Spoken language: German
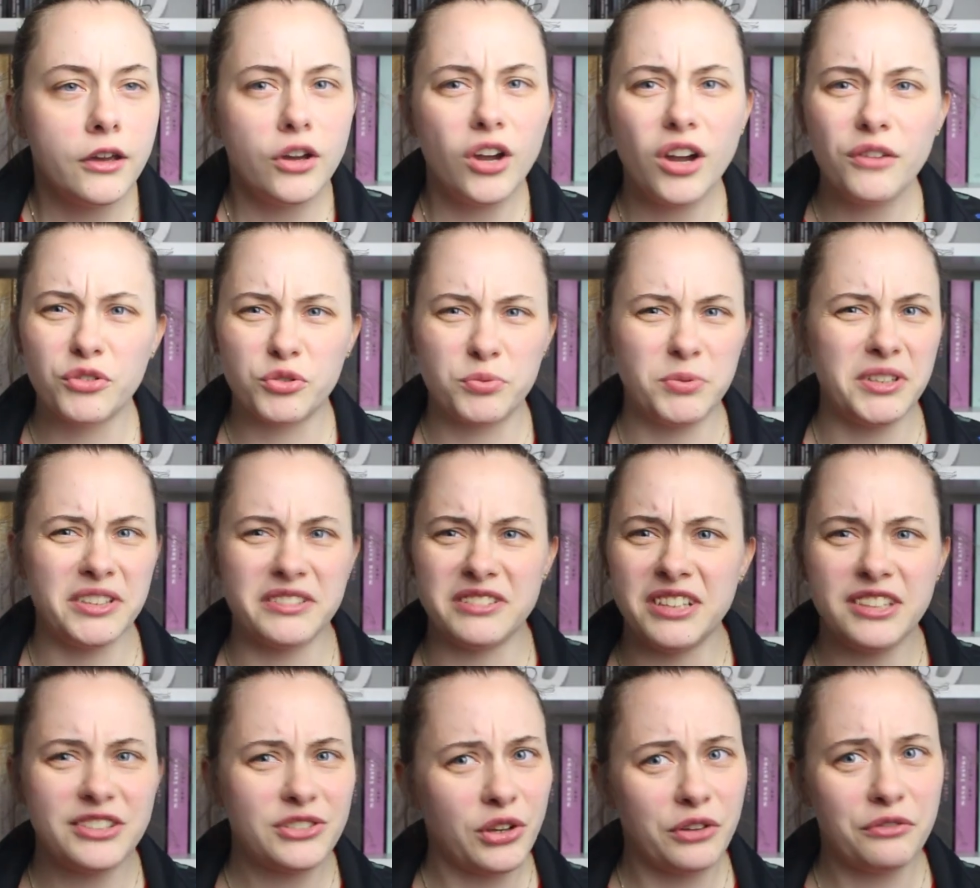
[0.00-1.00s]
Irgendwie spielt das
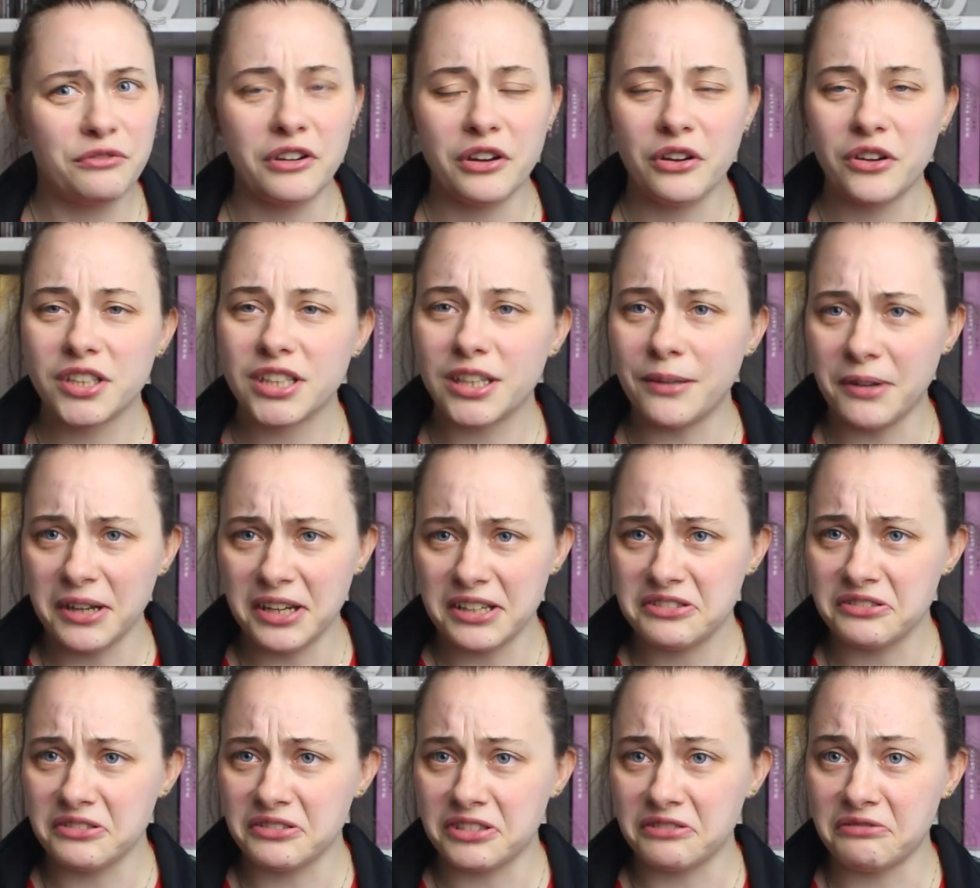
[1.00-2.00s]
Licht heute verrückt, aber
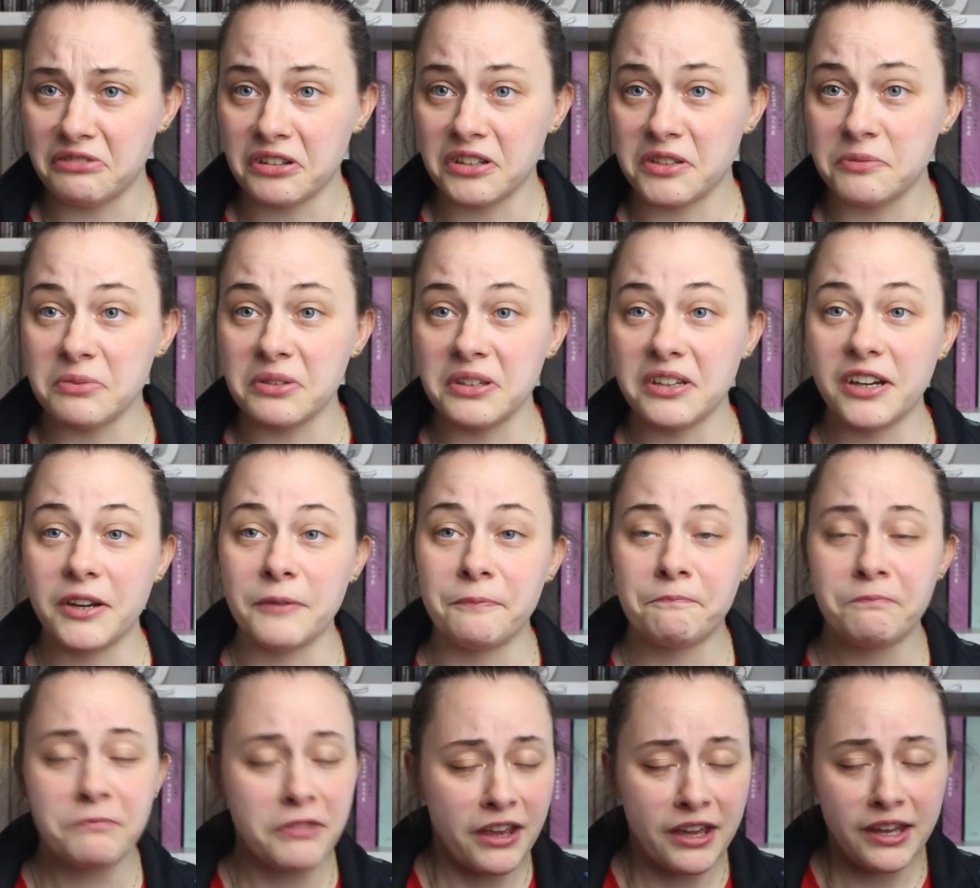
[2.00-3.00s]
lasst euch davon nicht
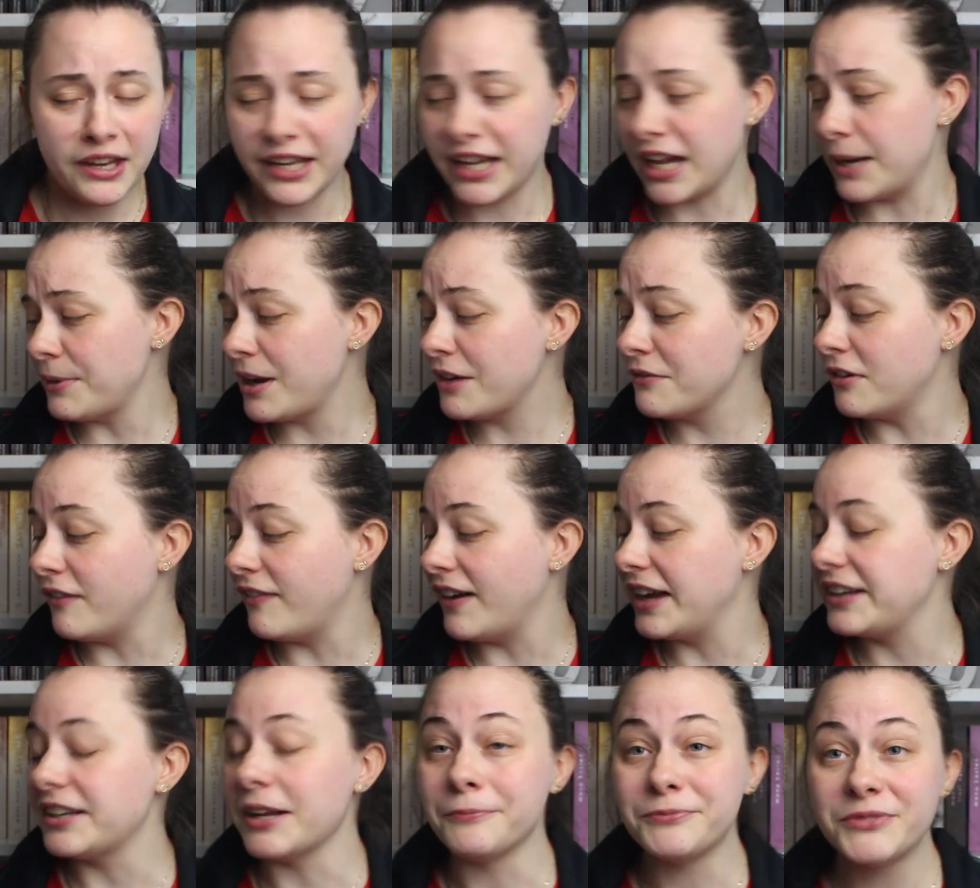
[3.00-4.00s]
beirren. Naja, machen wir
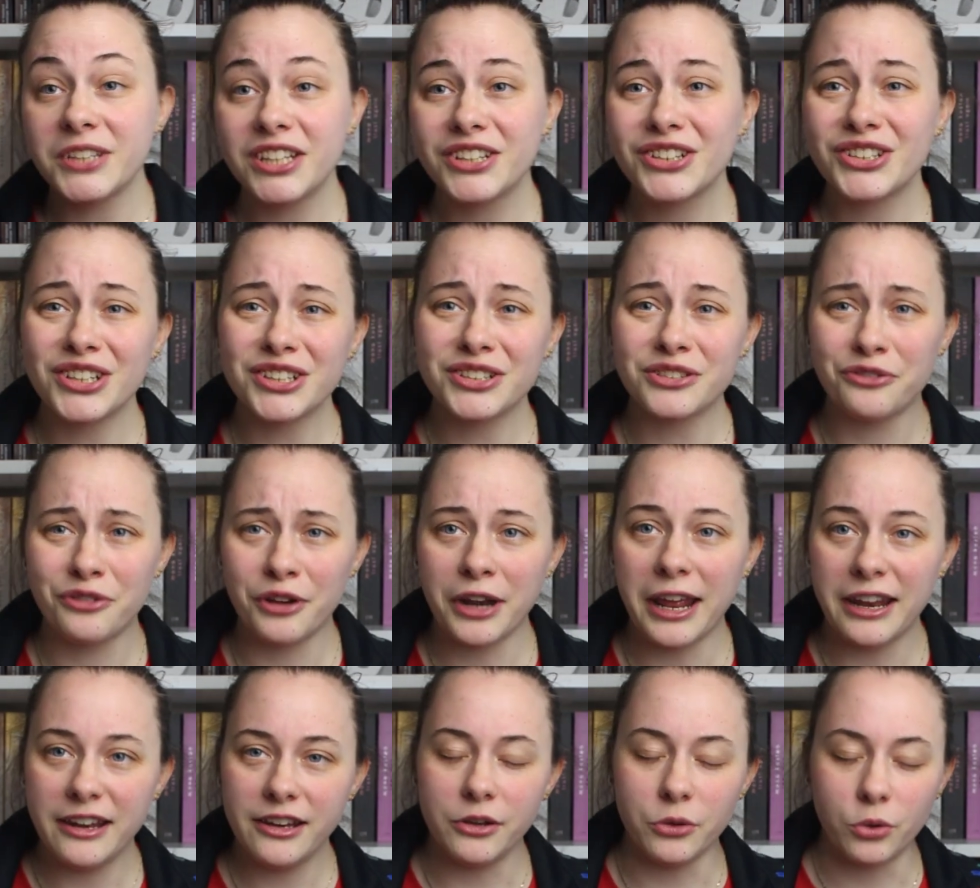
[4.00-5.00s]
weiter. Die Geschichte von
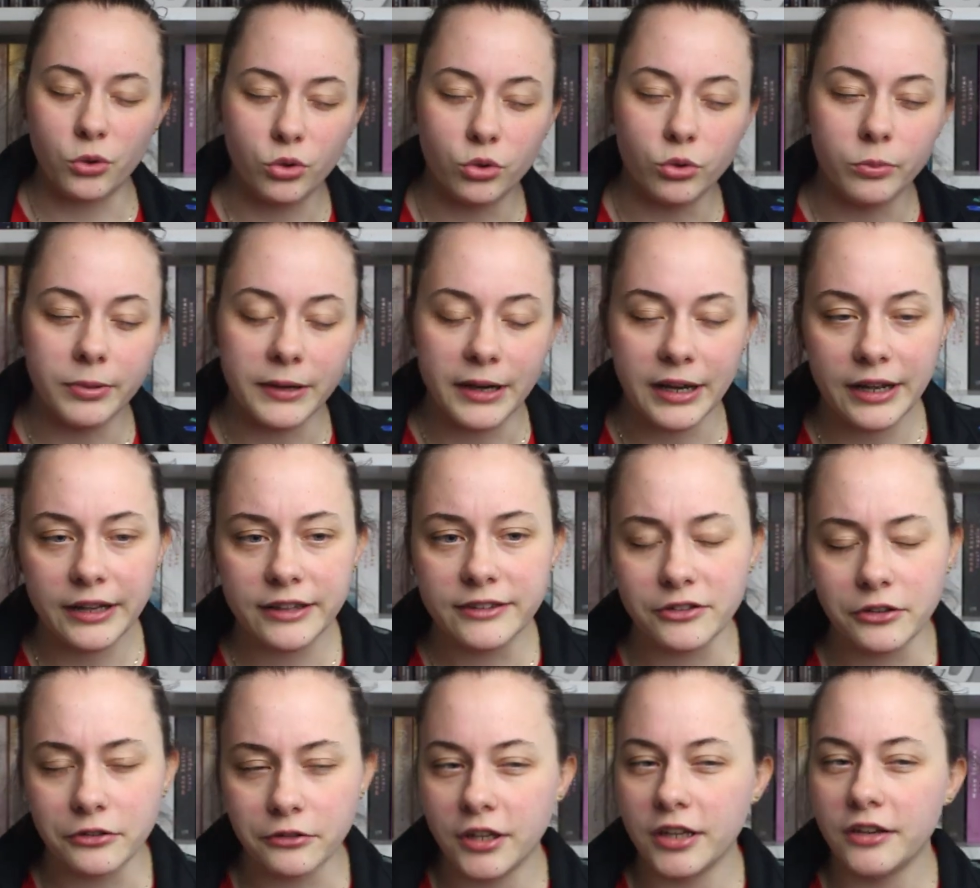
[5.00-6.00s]
Andy und Cooper ist
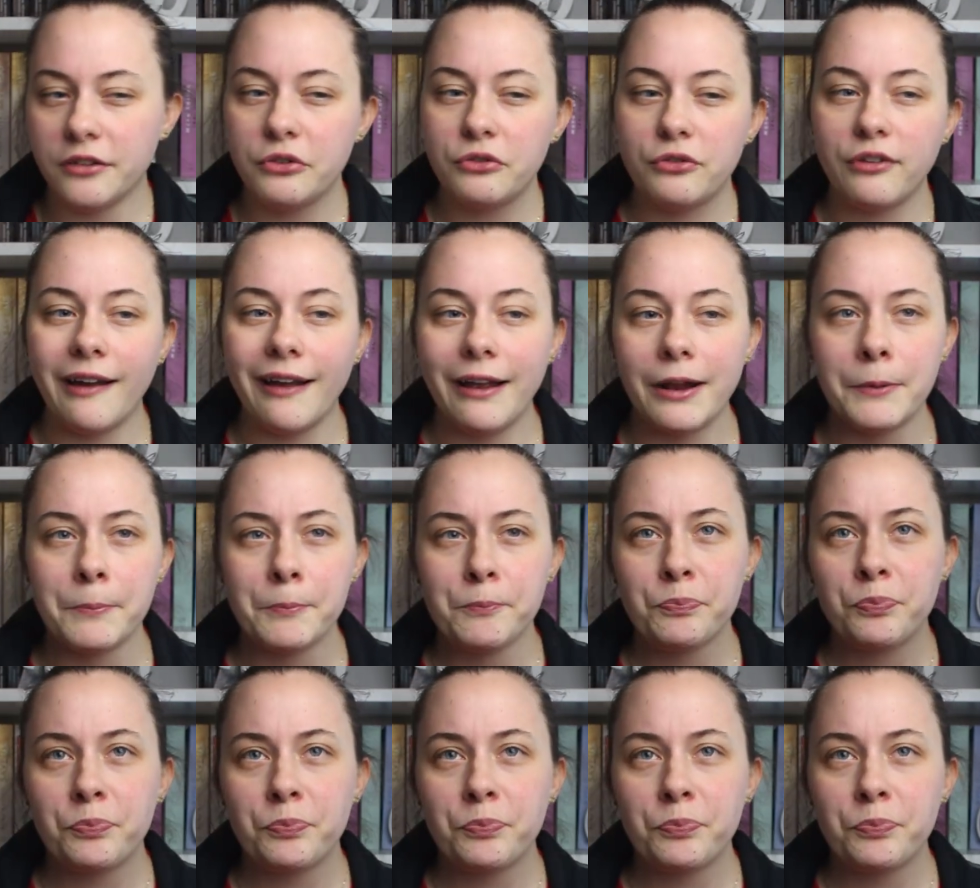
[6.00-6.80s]
auf jeden Fall